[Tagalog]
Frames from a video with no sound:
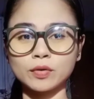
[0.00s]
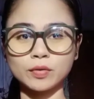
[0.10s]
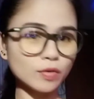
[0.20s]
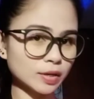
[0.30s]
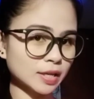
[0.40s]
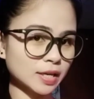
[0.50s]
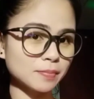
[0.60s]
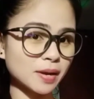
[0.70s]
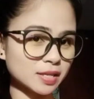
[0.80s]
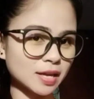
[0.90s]
okay na rin
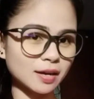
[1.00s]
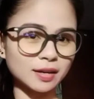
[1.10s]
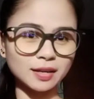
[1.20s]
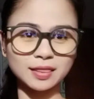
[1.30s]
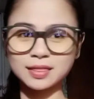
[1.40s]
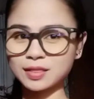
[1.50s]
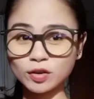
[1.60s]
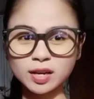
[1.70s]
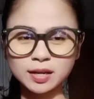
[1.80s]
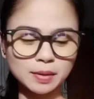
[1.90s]
para sa akin.
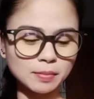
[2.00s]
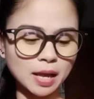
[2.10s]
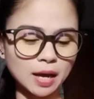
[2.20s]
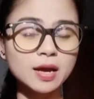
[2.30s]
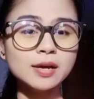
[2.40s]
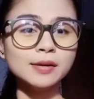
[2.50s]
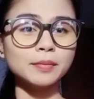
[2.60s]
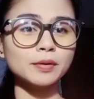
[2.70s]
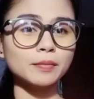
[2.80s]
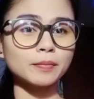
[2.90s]
Okay lang naman black.
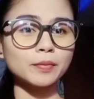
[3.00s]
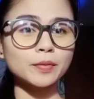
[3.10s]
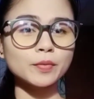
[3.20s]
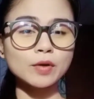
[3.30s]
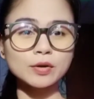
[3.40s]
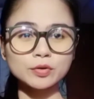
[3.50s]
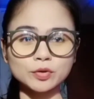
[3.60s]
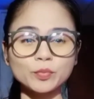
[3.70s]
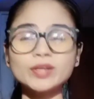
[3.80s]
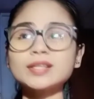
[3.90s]
Pero, pero kung ano
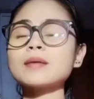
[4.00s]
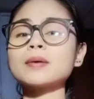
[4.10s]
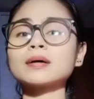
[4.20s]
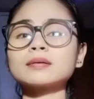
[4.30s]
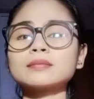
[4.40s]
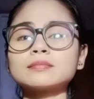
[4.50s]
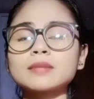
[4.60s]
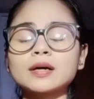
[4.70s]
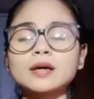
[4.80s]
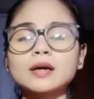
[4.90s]
nyo, pwede namang
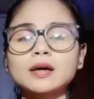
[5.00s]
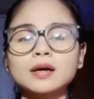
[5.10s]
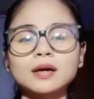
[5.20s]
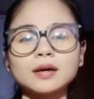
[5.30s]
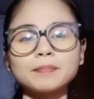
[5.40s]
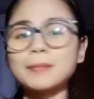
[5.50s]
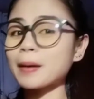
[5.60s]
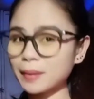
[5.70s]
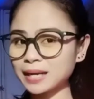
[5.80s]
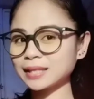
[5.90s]

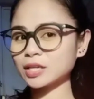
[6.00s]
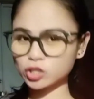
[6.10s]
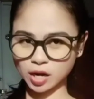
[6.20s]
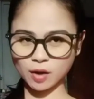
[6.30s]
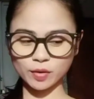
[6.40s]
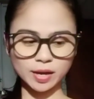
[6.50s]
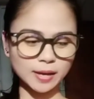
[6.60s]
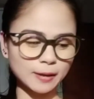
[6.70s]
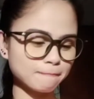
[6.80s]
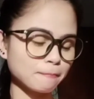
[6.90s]
mapapalitan siya, okay?
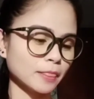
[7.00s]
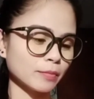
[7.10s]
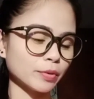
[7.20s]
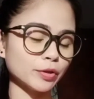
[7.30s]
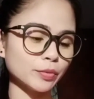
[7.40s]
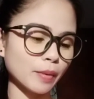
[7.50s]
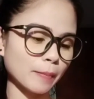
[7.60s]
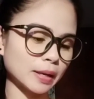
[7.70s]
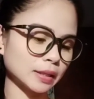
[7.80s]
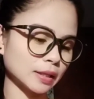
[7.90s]
Pwede nyo
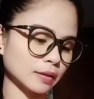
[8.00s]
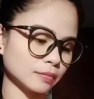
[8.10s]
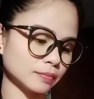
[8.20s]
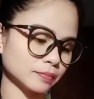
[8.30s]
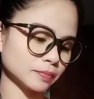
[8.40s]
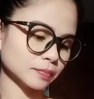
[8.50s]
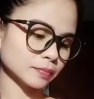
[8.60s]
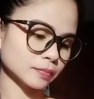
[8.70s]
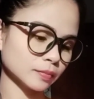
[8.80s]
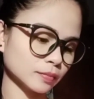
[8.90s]
papalitan.
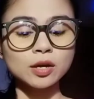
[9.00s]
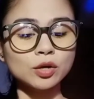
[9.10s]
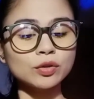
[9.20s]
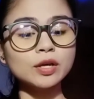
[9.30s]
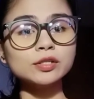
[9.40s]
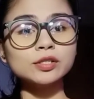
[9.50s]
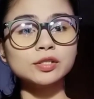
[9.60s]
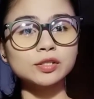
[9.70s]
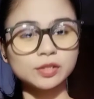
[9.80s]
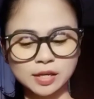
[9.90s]

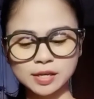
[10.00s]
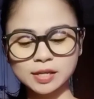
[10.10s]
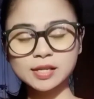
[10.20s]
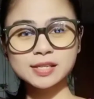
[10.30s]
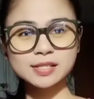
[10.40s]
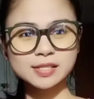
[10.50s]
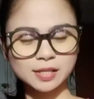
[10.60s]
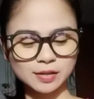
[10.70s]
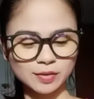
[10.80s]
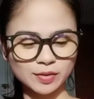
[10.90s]
Next is,
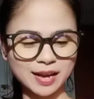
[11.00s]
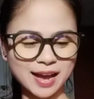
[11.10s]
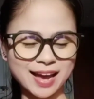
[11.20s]
ha,